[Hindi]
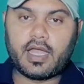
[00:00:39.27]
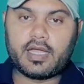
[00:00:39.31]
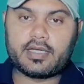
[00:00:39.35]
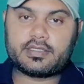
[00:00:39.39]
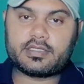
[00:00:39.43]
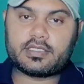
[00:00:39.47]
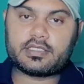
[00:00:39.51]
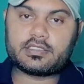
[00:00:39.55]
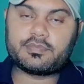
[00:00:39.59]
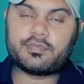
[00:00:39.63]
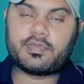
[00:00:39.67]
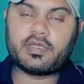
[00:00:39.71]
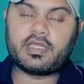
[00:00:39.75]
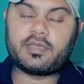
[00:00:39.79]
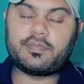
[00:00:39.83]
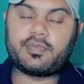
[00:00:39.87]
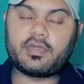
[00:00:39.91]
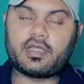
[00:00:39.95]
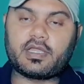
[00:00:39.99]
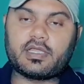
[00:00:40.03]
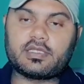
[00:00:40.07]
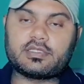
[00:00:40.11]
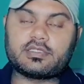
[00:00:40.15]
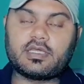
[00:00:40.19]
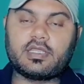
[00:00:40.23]
एड्रेस
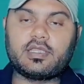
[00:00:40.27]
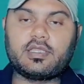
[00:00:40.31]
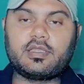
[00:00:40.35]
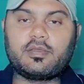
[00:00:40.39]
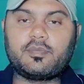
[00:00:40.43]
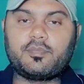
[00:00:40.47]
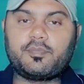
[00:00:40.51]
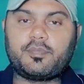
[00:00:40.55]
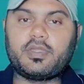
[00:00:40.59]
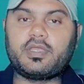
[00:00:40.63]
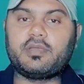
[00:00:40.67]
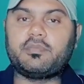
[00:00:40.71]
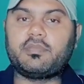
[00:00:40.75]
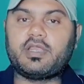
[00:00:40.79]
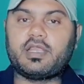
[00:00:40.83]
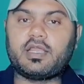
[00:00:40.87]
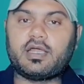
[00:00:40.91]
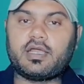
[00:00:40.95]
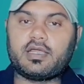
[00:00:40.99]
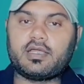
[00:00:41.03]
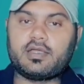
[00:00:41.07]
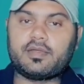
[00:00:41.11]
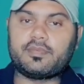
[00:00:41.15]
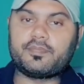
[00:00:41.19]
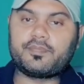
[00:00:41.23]
वेरिफिकेशन पिन
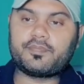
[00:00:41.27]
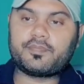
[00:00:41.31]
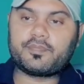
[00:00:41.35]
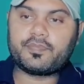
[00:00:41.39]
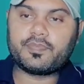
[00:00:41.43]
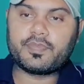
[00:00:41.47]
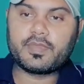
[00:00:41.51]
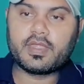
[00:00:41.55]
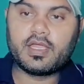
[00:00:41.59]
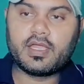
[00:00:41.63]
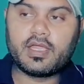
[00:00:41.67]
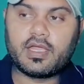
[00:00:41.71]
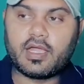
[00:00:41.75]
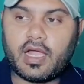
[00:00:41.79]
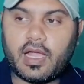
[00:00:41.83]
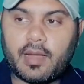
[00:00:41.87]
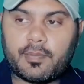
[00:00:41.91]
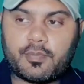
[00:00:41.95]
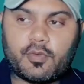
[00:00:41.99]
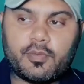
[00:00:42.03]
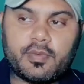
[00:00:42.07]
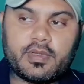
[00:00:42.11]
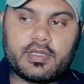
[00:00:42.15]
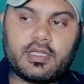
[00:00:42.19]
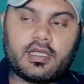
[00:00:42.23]
मिला है
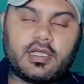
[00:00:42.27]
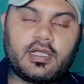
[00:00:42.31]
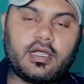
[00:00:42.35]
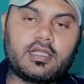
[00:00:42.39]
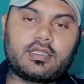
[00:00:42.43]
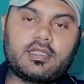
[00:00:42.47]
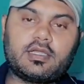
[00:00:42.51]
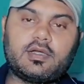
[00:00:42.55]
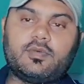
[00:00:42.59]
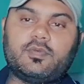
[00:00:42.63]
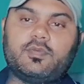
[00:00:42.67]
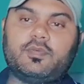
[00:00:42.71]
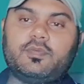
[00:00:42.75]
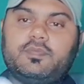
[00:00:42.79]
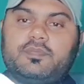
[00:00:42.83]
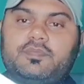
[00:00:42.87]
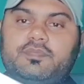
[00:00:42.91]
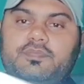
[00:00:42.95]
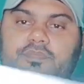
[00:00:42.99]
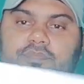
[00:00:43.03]
आपको मैं दिखाता हूँ